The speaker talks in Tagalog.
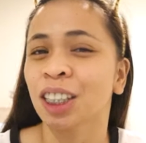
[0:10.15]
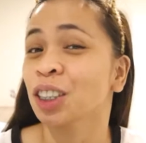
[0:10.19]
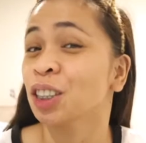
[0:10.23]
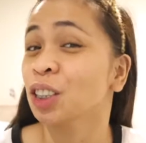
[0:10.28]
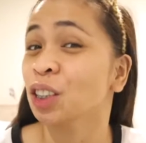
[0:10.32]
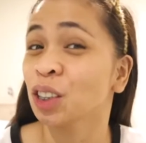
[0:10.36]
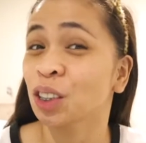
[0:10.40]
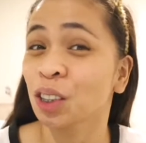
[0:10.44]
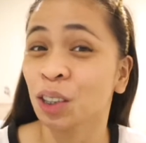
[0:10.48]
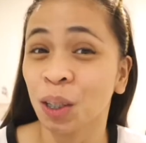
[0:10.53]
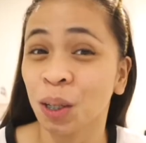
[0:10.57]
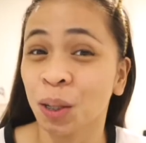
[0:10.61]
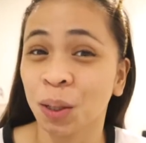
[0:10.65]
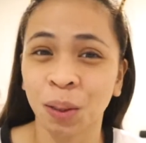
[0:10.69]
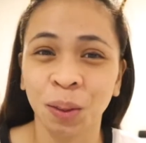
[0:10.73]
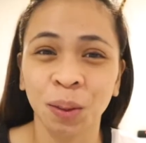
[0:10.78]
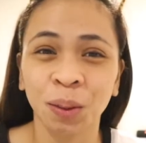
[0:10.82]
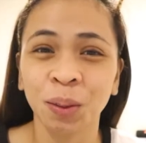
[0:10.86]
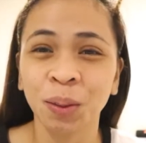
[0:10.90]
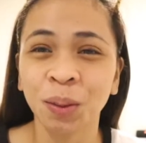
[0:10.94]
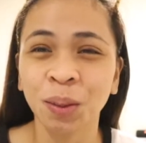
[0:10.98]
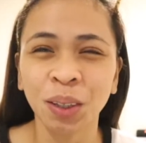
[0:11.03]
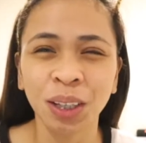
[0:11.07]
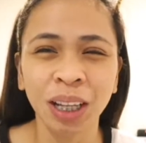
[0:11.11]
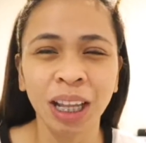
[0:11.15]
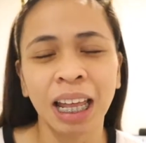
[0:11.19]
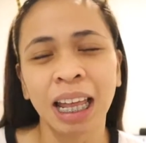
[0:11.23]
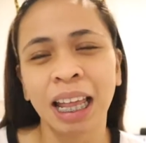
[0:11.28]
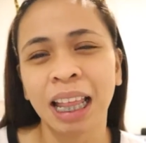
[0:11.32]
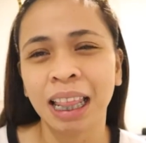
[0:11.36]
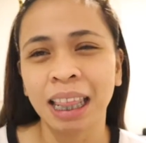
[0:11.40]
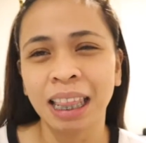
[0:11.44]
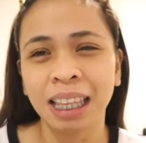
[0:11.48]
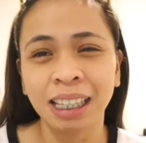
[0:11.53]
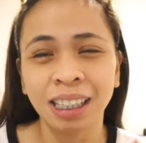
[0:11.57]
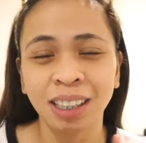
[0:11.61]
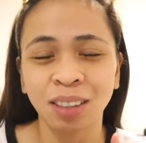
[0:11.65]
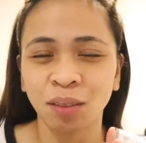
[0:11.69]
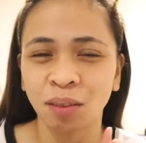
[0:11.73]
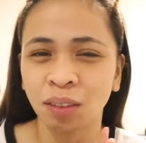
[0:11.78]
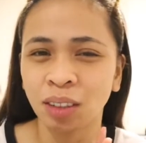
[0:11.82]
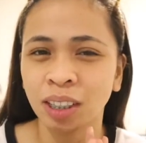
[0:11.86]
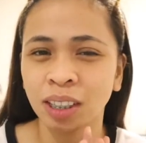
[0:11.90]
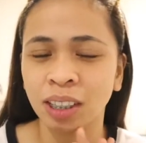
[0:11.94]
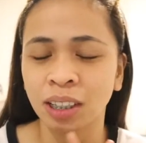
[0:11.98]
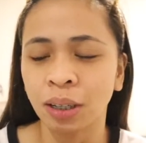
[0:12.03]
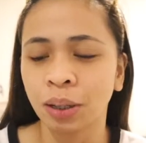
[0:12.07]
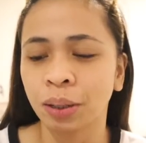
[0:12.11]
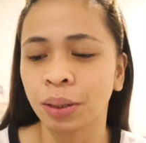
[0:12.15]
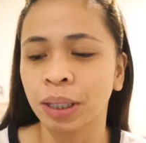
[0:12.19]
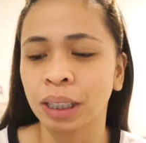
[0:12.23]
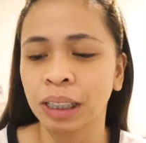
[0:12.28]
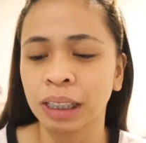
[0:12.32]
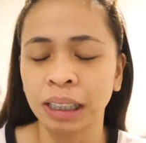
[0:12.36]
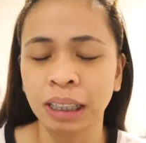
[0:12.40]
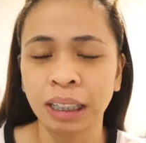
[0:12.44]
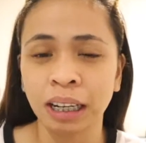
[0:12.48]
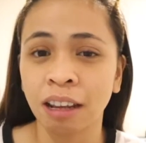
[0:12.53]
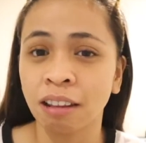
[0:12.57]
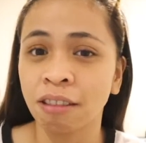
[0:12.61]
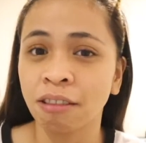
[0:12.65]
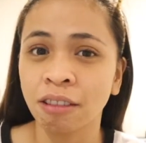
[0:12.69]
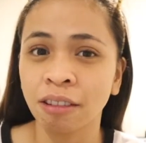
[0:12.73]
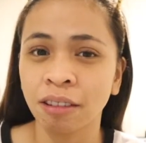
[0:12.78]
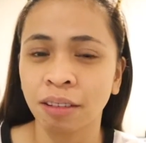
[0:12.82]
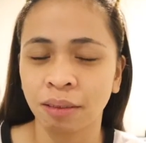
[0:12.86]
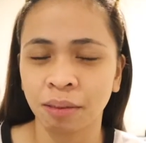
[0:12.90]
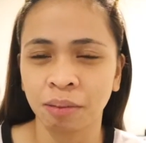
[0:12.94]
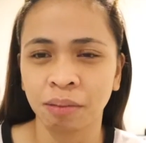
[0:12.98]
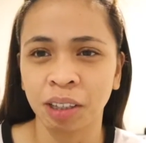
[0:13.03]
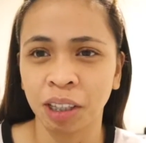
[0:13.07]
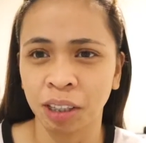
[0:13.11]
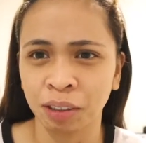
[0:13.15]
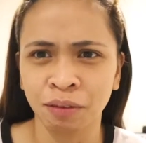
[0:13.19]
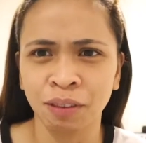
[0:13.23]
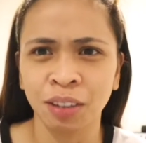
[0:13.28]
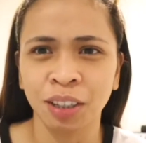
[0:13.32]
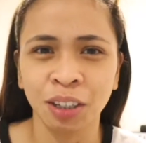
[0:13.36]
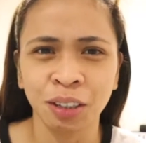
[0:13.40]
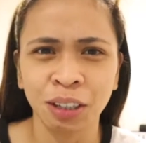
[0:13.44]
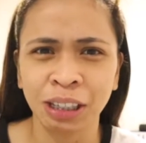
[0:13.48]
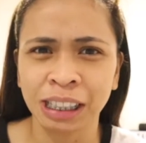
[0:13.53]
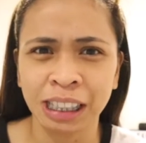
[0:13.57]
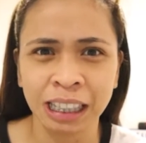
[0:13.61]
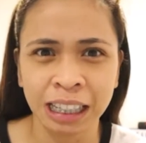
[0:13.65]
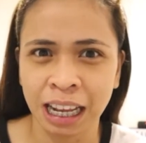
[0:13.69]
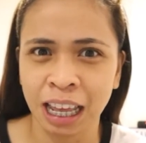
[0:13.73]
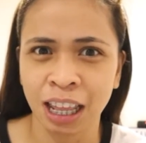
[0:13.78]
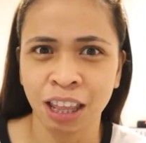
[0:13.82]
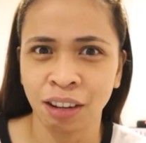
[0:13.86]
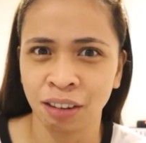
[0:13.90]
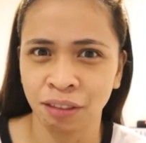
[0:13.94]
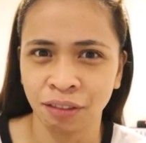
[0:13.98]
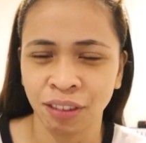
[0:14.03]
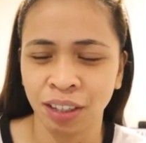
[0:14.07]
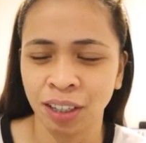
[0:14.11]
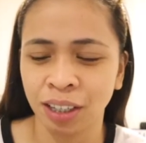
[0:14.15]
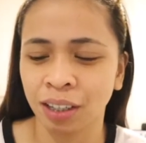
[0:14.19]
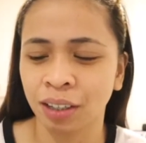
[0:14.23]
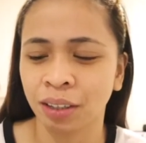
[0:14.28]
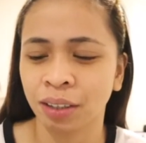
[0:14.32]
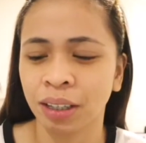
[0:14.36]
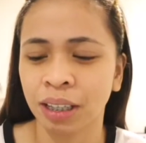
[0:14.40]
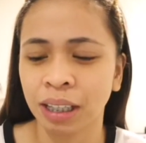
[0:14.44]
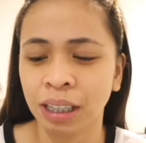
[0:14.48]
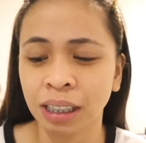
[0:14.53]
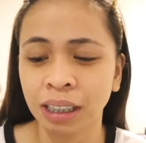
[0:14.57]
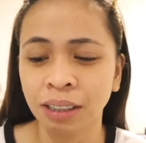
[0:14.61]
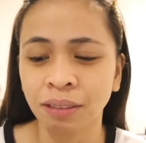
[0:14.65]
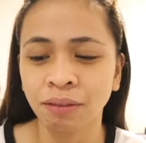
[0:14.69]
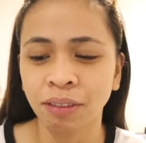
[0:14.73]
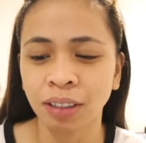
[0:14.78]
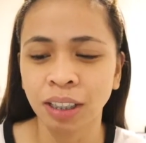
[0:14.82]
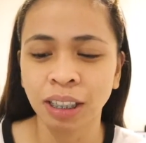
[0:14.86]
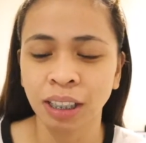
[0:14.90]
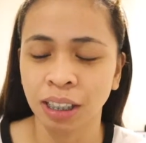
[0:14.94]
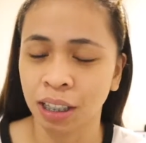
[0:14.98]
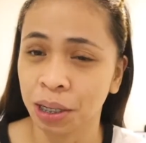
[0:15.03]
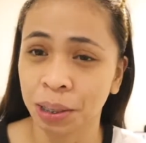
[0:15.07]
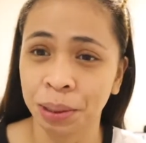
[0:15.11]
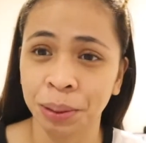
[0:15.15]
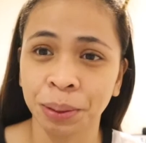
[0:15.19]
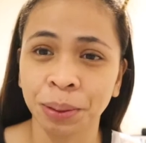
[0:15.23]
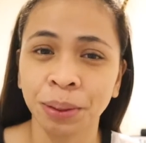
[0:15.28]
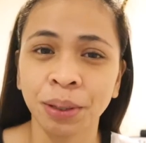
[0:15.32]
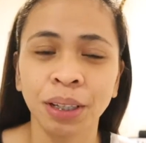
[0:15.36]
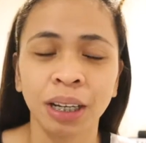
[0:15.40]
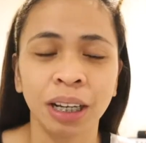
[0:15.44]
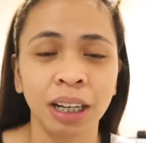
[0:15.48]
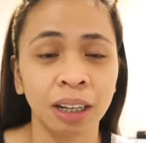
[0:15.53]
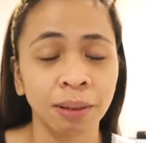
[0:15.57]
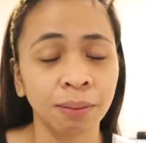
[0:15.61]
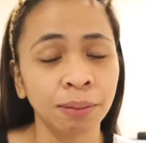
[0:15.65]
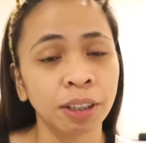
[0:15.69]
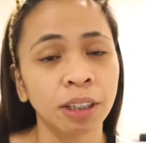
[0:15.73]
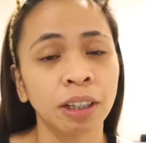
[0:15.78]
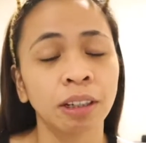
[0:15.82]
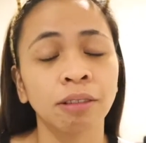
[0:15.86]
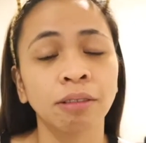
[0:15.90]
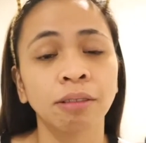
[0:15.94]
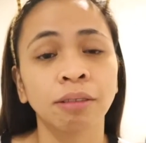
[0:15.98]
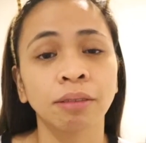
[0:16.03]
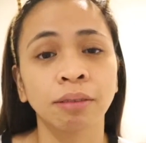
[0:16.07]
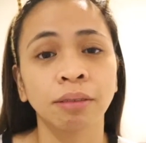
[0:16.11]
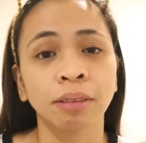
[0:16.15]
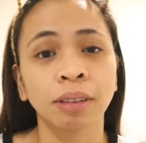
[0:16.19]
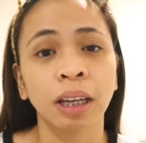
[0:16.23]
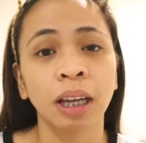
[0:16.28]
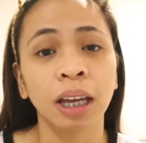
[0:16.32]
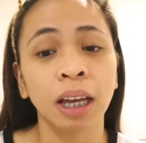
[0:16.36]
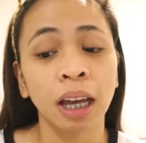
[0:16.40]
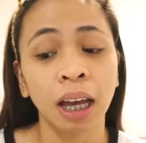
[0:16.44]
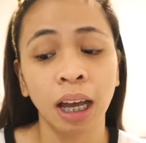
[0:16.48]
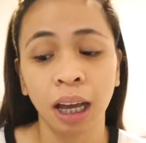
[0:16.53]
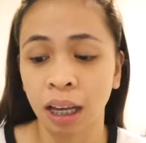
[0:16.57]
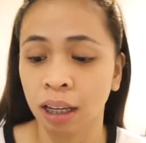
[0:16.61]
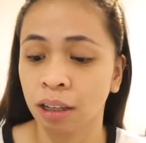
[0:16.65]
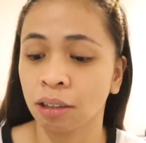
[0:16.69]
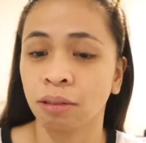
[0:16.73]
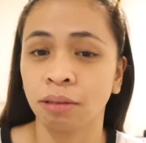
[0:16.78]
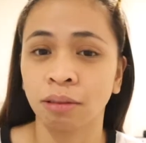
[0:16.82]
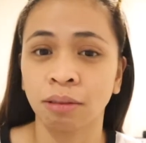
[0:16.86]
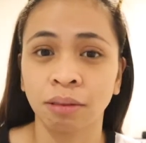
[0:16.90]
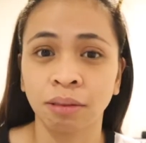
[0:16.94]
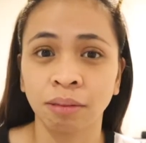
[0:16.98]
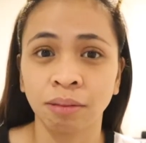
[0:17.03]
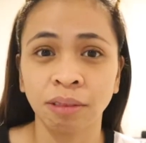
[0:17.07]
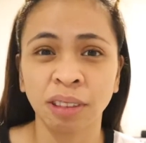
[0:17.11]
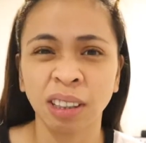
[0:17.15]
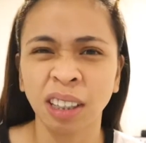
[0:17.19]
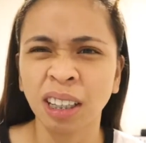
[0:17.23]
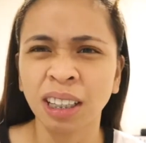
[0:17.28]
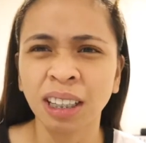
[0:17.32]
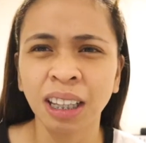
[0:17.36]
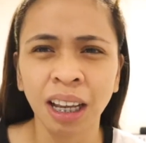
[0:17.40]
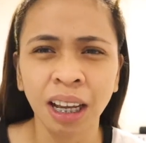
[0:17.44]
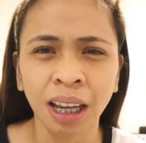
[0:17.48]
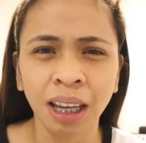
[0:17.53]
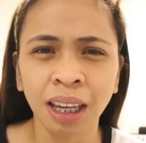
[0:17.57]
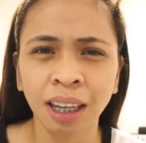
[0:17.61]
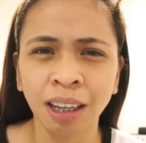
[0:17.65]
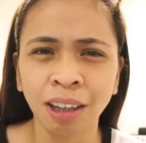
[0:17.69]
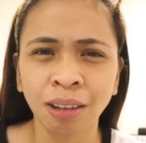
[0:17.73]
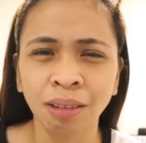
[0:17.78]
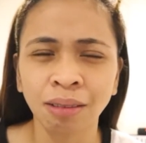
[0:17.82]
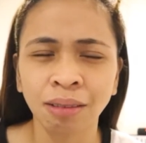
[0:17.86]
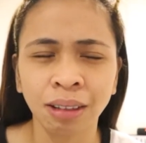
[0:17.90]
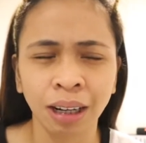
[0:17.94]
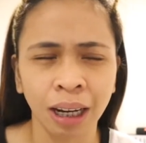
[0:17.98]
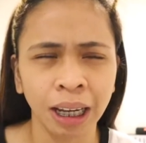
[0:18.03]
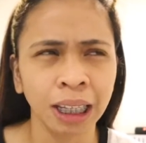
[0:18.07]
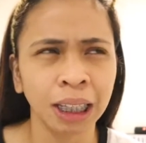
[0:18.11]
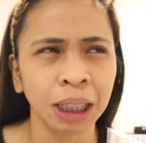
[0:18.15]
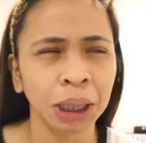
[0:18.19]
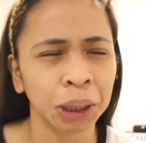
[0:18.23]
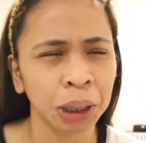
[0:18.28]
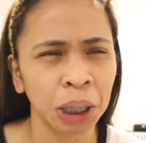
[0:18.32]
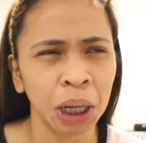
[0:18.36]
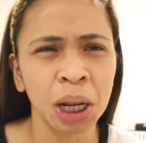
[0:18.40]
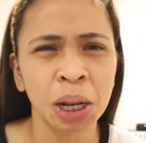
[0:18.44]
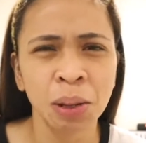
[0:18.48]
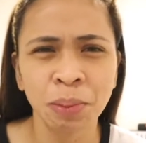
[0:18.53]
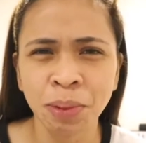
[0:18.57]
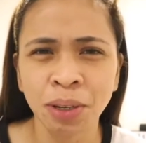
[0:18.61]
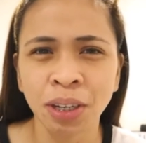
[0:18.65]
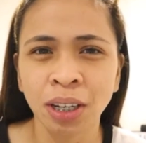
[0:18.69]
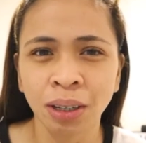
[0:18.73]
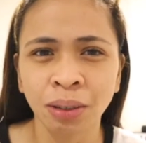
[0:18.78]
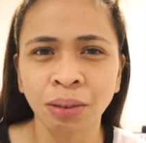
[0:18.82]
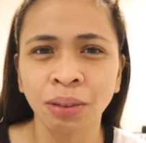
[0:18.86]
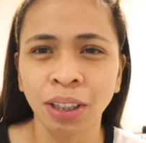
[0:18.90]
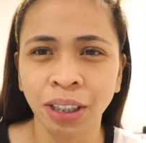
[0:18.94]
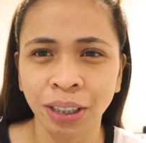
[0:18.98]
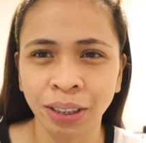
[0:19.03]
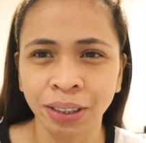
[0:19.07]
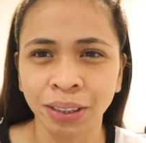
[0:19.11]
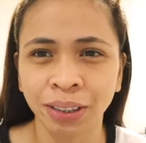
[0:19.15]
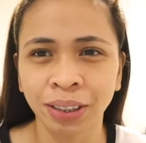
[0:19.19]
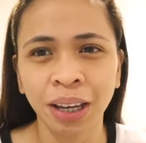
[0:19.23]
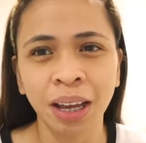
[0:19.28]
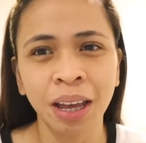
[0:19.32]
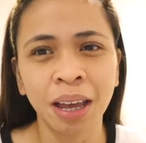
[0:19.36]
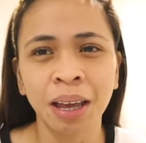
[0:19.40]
So, this video is another, this video is another video. This video, alam niyo na kung ano, yan lang yung line ko. Alam niyo na kung ano.